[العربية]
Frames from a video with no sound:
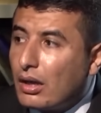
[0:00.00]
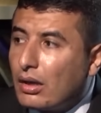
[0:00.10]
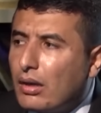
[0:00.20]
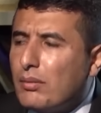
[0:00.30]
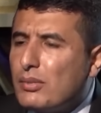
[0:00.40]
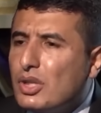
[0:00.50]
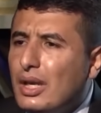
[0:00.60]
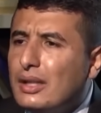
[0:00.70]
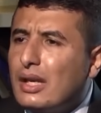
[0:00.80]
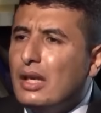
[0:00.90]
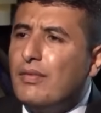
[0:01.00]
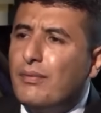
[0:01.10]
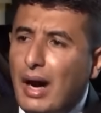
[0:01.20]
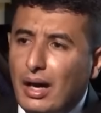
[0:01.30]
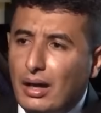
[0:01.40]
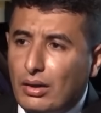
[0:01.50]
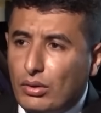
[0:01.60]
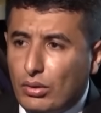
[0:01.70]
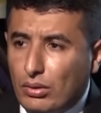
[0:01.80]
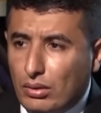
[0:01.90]
آه، مجله الف باء
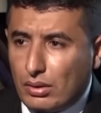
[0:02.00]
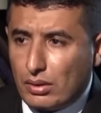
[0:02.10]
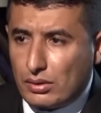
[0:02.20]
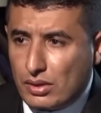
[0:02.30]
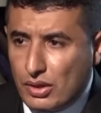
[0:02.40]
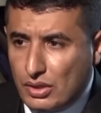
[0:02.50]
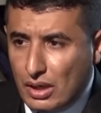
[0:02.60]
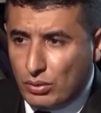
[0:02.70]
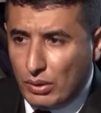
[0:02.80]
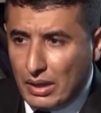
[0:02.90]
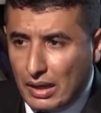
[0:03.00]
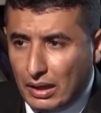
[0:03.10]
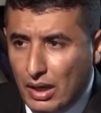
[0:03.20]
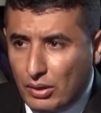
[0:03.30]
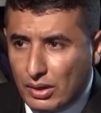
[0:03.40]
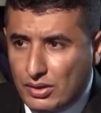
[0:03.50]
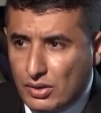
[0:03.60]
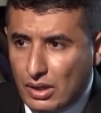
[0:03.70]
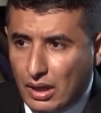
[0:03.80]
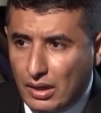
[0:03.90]
سجلت وياه لقاء ورا
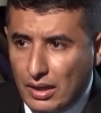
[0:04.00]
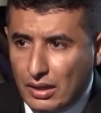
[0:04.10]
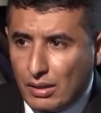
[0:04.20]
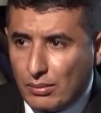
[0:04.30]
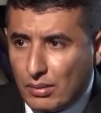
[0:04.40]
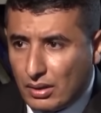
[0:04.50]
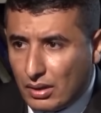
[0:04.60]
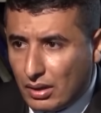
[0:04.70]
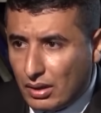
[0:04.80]
تسجل الثاني كان آه،